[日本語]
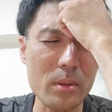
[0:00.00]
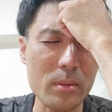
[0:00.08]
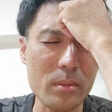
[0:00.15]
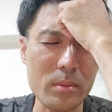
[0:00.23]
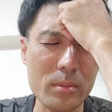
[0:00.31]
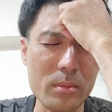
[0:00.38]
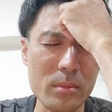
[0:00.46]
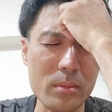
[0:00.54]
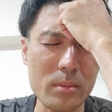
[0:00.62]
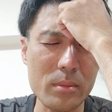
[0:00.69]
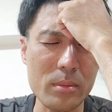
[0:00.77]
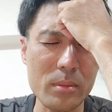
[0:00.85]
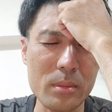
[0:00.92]
う
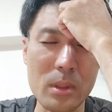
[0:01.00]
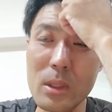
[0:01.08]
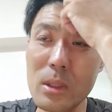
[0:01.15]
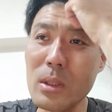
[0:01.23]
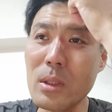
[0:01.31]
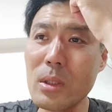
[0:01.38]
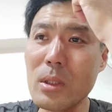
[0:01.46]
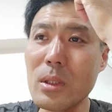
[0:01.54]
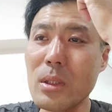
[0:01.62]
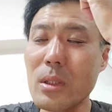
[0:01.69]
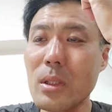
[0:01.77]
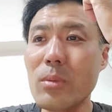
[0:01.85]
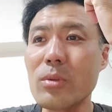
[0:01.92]
ん
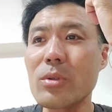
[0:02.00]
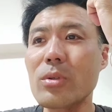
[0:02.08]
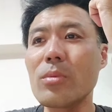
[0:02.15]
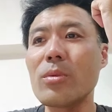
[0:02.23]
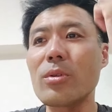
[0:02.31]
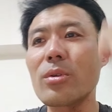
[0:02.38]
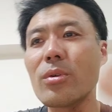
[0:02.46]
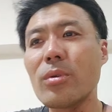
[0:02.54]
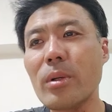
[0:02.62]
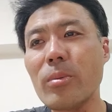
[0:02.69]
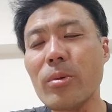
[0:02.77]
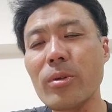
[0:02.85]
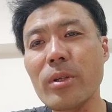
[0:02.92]
いやもうちょっともう今日は
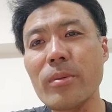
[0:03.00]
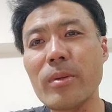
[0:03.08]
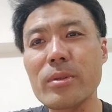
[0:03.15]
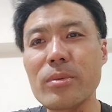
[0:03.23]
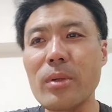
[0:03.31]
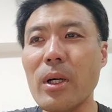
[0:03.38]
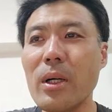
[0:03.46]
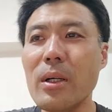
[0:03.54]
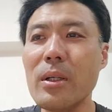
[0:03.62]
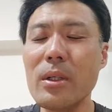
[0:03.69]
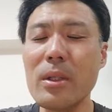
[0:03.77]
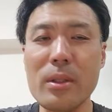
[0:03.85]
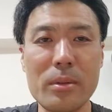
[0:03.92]
もう寝ますわ
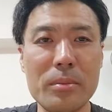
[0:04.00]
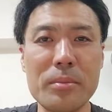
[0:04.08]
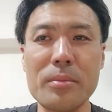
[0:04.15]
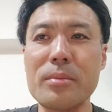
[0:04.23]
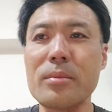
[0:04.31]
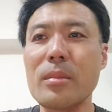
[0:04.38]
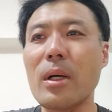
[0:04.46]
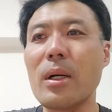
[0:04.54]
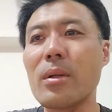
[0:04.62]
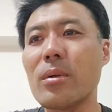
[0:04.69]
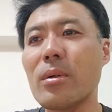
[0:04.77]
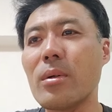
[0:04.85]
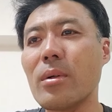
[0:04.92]
うんあ
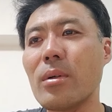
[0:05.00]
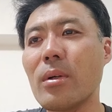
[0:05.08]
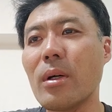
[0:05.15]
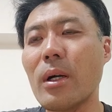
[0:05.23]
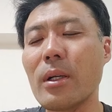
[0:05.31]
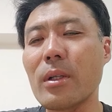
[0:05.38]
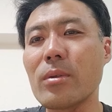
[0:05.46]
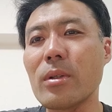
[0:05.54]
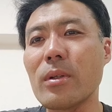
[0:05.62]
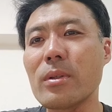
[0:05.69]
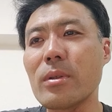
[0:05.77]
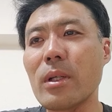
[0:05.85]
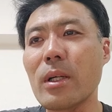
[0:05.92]
のー、ありがとうございま
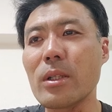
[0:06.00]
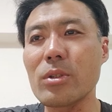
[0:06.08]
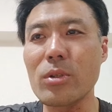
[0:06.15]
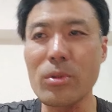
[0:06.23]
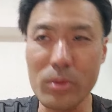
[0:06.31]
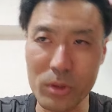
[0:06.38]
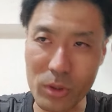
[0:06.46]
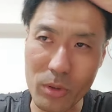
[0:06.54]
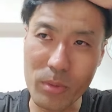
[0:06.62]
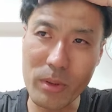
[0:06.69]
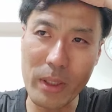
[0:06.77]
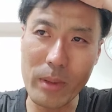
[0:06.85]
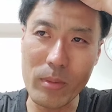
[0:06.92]
すなんかしょうしょうも
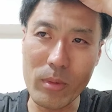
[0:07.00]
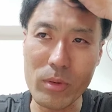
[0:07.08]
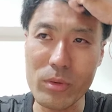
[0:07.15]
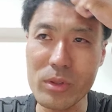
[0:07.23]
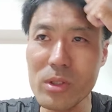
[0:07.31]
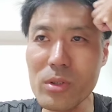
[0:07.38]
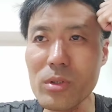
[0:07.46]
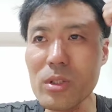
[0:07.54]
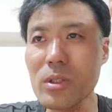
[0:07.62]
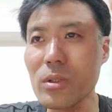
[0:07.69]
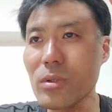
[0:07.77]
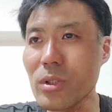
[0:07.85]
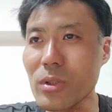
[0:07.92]
ないもうぐちぐち
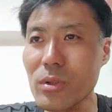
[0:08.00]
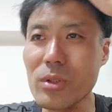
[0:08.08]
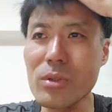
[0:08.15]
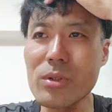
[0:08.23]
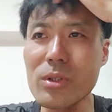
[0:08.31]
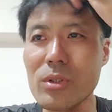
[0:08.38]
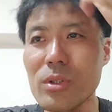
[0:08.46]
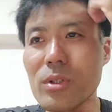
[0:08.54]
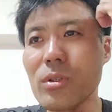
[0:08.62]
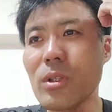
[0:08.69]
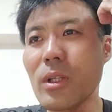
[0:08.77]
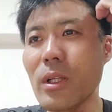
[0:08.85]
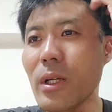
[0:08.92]
ぐちぐちぐちぐち言う
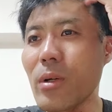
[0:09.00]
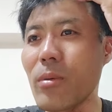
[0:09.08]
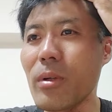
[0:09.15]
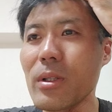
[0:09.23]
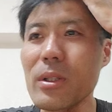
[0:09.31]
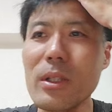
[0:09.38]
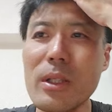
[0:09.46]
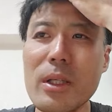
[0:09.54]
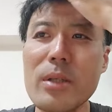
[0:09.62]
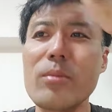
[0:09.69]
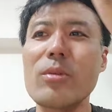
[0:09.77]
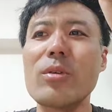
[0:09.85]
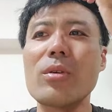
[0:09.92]
てねごめんなさいね
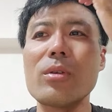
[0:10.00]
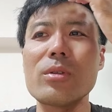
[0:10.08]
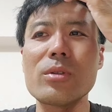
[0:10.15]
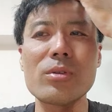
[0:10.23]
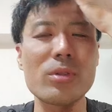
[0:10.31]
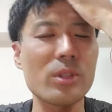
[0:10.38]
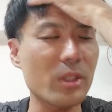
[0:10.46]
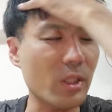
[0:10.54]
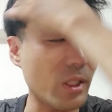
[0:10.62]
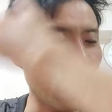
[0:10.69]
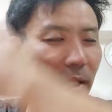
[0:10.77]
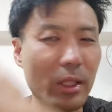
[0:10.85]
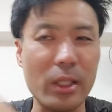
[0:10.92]
もう12時間
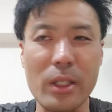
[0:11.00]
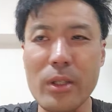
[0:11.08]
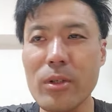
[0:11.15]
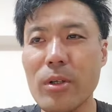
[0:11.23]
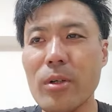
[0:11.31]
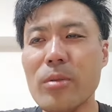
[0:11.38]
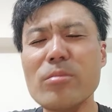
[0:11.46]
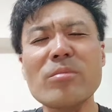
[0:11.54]
やったけど